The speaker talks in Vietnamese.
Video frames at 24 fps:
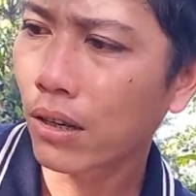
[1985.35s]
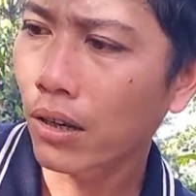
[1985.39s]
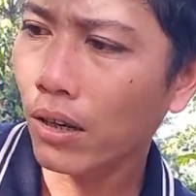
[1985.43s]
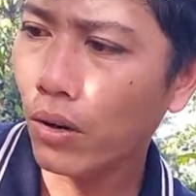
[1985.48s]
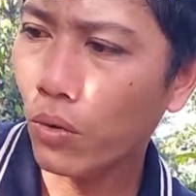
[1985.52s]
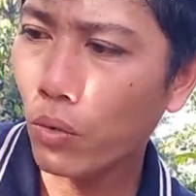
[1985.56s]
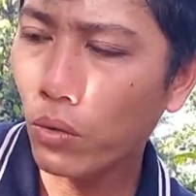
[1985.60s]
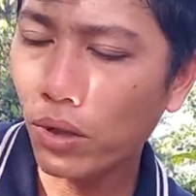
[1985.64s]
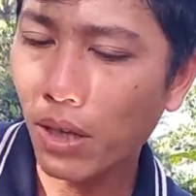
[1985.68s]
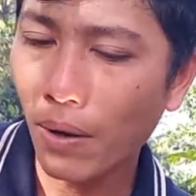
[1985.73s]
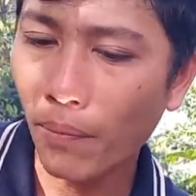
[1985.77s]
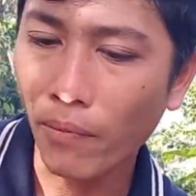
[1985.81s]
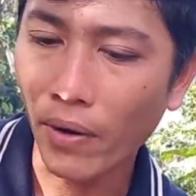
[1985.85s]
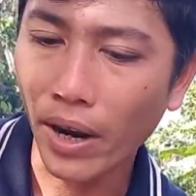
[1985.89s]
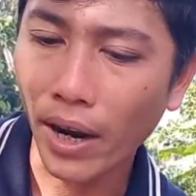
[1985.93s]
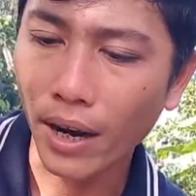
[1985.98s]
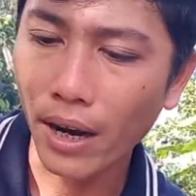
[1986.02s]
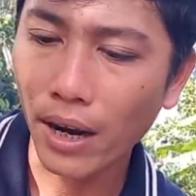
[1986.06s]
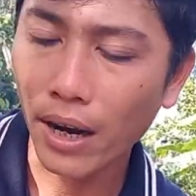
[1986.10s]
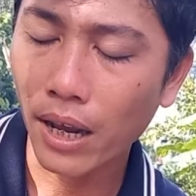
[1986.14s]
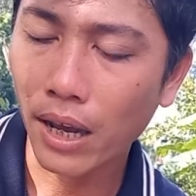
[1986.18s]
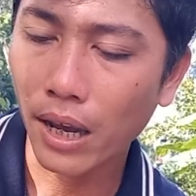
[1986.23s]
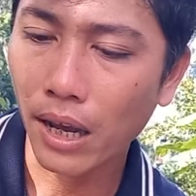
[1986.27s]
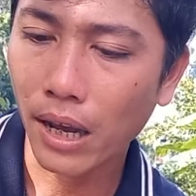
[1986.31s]
nó uống tầm khoảng
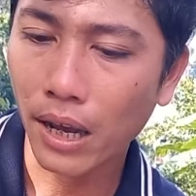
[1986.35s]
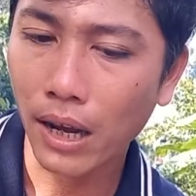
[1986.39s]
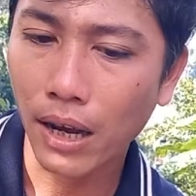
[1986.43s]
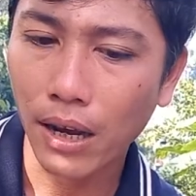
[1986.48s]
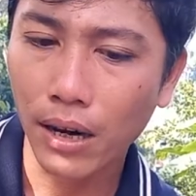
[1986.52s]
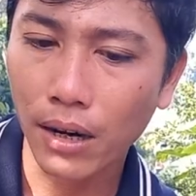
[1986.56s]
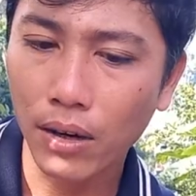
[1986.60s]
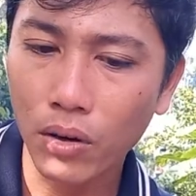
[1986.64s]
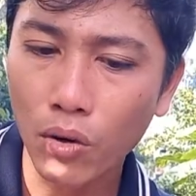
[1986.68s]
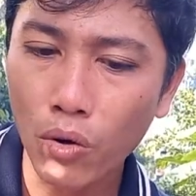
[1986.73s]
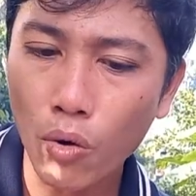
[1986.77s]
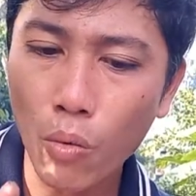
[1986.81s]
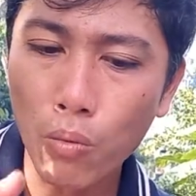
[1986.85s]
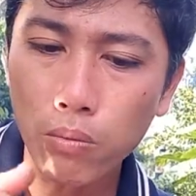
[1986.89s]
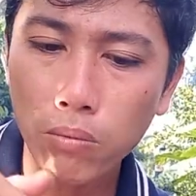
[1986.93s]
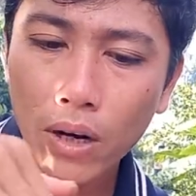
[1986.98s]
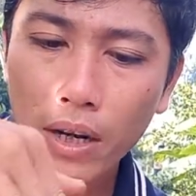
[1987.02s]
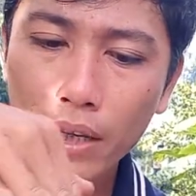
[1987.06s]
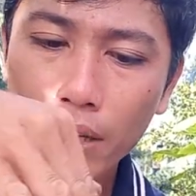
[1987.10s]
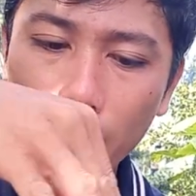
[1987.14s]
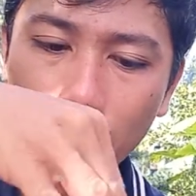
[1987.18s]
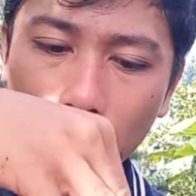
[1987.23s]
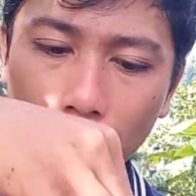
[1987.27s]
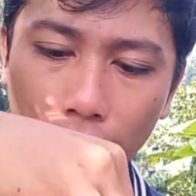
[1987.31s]
là nó cung
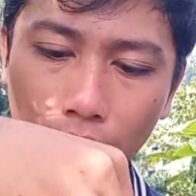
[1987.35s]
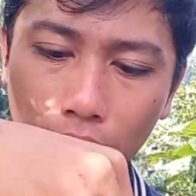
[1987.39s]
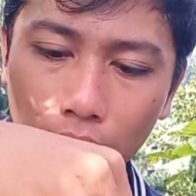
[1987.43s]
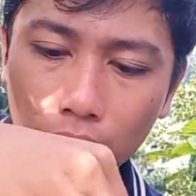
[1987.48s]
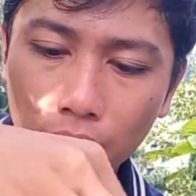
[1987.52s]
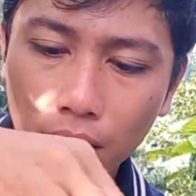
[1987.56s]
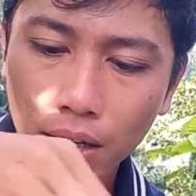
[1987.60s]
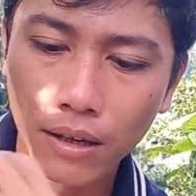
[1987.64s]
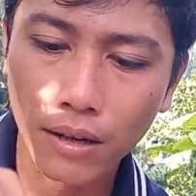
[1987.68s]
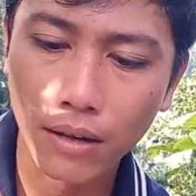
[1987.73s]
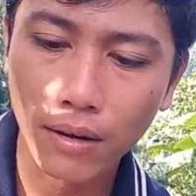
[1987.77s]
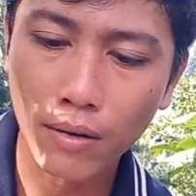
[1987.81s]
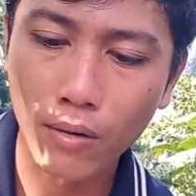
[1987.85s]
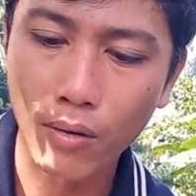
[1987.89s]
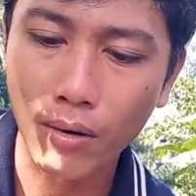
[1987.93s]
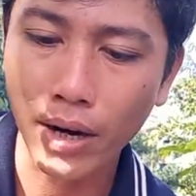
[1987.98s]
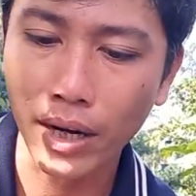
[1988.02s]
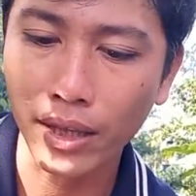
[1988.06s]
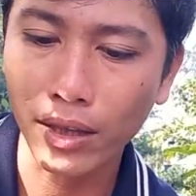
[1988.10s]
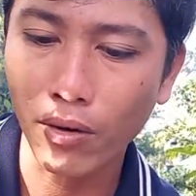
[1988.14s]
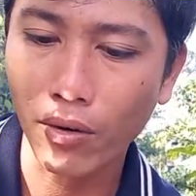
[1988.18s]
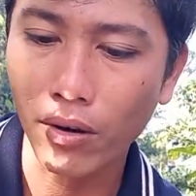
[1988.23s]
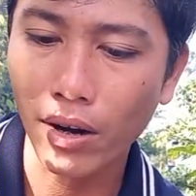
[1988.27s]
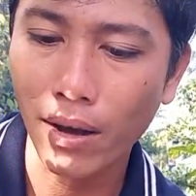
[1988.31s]
lên vậy nè nó còn
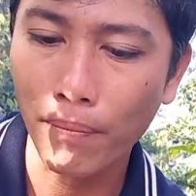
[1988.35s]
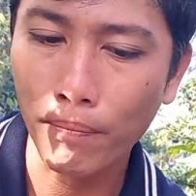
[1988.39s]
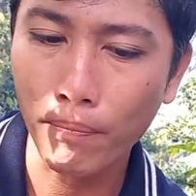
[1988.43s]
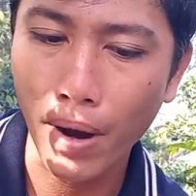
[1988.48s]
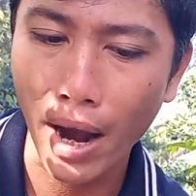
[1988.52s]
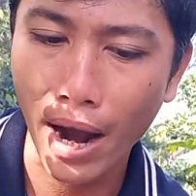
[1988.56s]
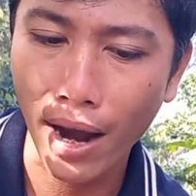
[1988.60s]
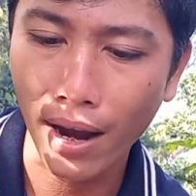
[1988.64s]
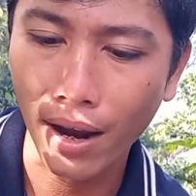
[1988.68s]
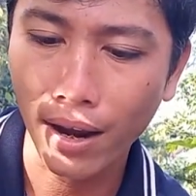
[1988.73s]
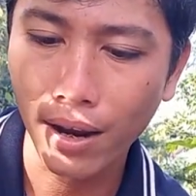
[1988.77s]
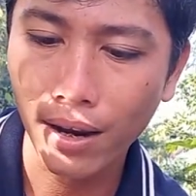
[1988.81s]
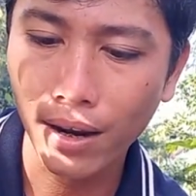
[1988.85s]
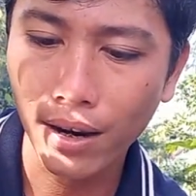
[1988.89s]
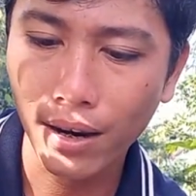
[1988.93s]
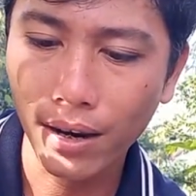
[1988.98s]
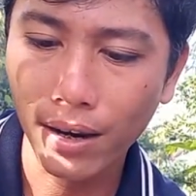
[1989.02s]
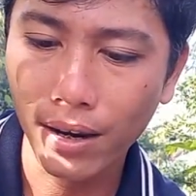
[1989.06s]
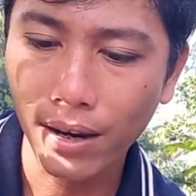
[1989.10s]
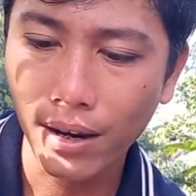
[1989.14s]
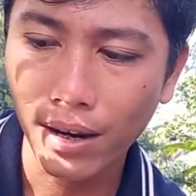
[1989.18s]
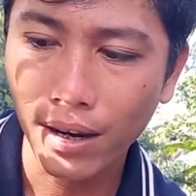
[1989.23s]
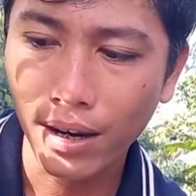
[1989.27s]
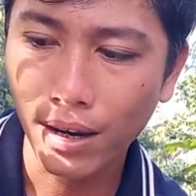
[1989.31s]
này toàn làm bằng
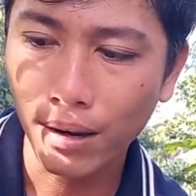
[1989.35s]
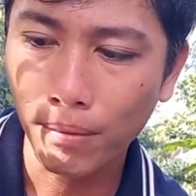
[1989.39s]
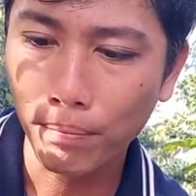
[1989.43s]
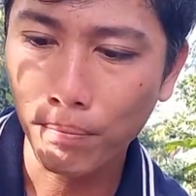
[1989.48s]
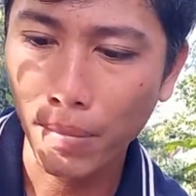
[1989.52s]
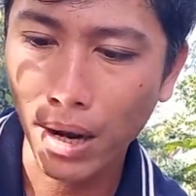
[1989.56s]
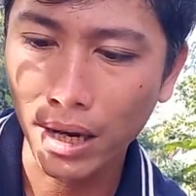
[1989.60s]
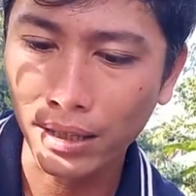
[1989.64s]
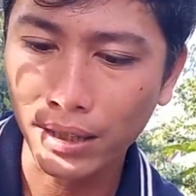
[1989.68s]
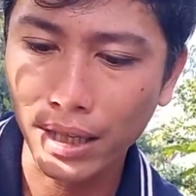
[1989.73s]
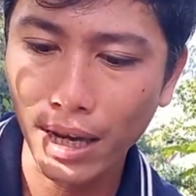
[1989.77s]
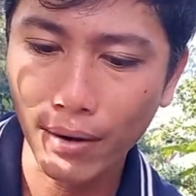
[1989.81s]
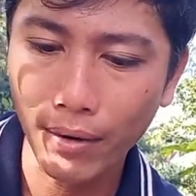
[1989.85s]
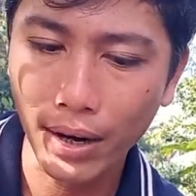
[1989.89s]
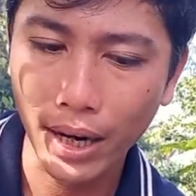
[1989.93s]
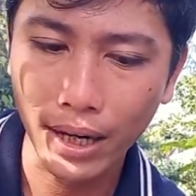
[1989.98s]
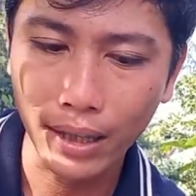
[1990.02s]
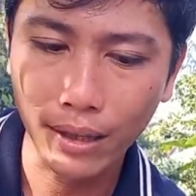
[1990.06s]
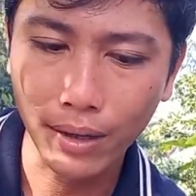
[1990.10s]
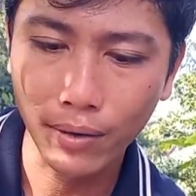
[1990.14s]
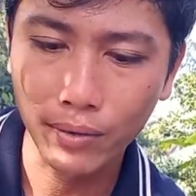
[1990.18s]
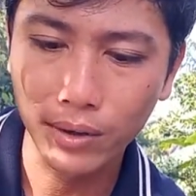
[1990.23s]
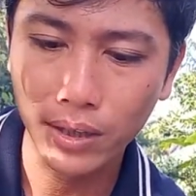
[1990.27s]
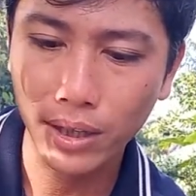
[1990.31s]
bằng sau
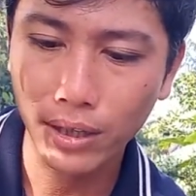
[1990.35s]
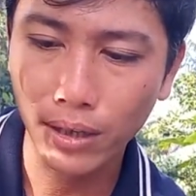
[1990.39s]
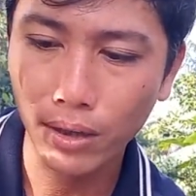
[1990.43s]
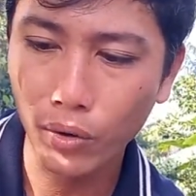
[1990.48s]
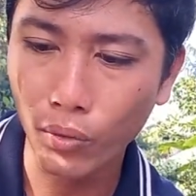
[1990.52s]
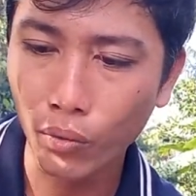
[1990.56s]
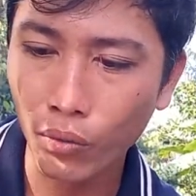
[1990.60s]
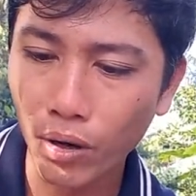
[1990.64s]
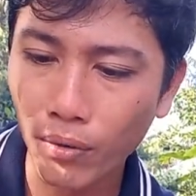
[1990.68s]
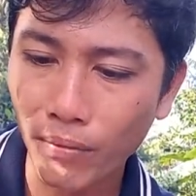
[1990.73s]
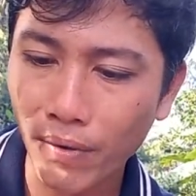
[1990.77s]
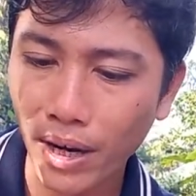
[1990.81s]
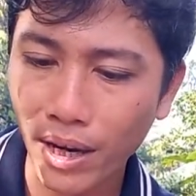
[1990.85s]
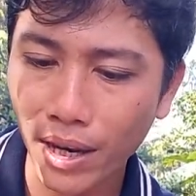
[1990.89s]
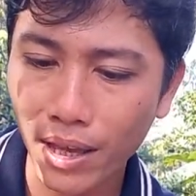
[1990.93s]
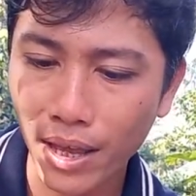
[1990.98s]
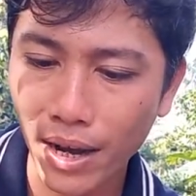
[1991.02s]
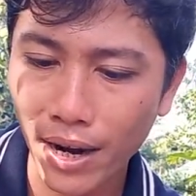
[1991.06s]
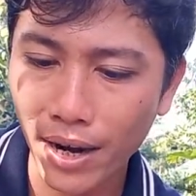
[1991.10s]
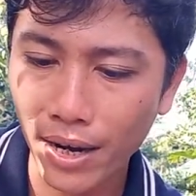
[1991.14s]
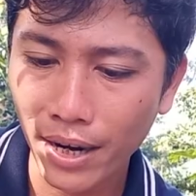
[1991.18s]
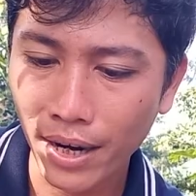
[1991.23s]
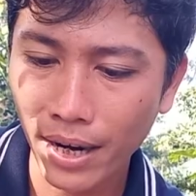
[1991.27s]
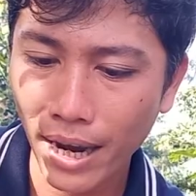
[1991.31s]
này toàn sẽ vũ cái phần nhánh
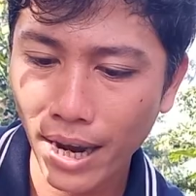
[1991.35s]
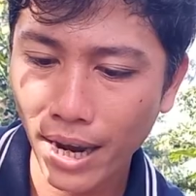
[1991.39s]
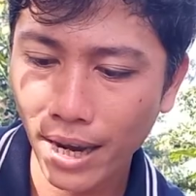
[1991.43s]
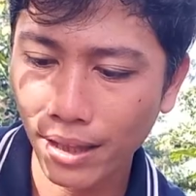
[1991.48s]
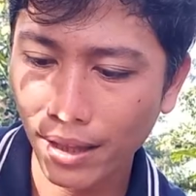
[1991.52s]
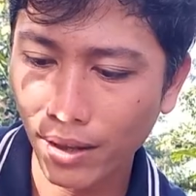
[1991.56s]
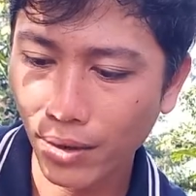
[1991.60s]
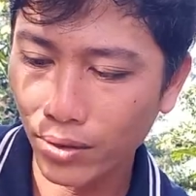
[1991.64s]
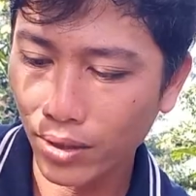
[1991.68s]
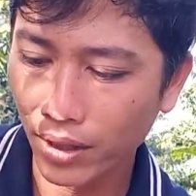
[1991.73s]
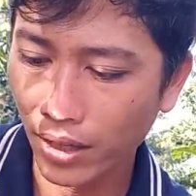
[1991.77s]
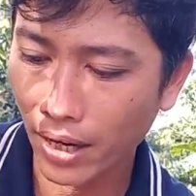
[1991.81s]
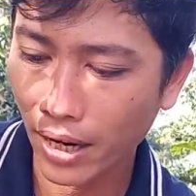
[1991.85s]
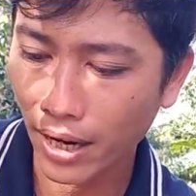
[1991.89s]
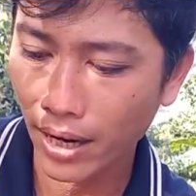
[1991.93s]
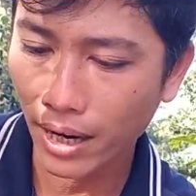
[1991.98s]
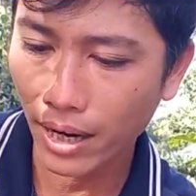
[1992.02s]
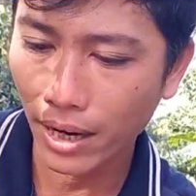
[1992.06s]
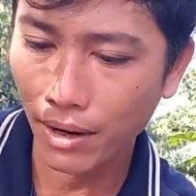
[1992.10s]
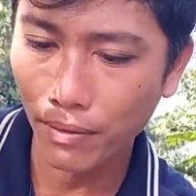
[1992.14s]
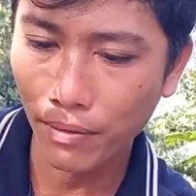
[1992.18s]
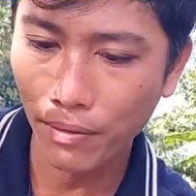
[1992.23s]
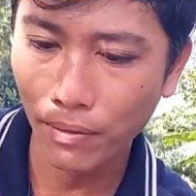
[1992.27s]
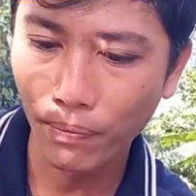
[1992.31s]
thể này ra toàn sẽ lấy
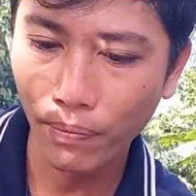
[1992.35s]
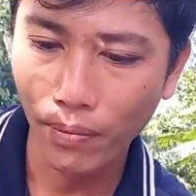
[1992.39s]
cái,